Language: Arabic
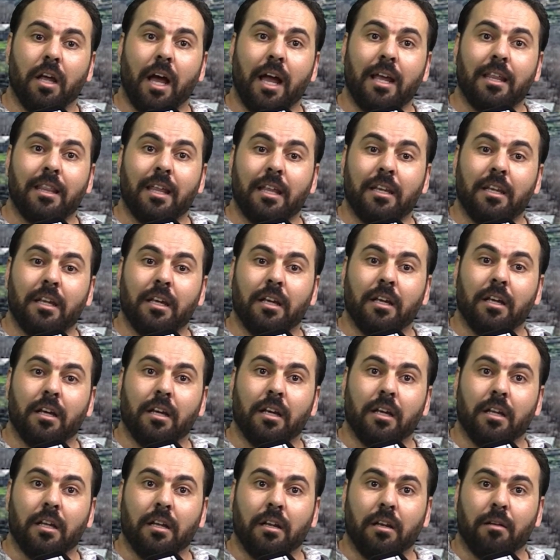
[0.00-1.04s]
ايضا
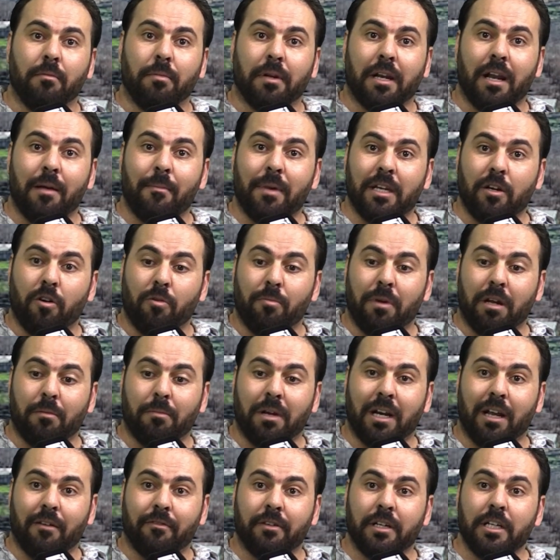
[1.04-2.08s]
البرلماني عمر
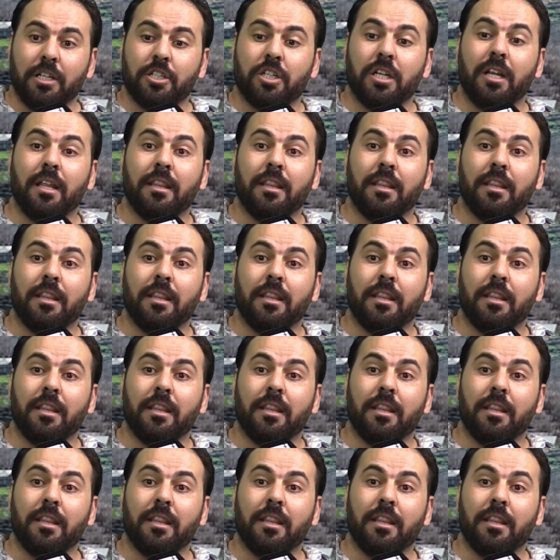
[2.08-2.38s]
بلافريج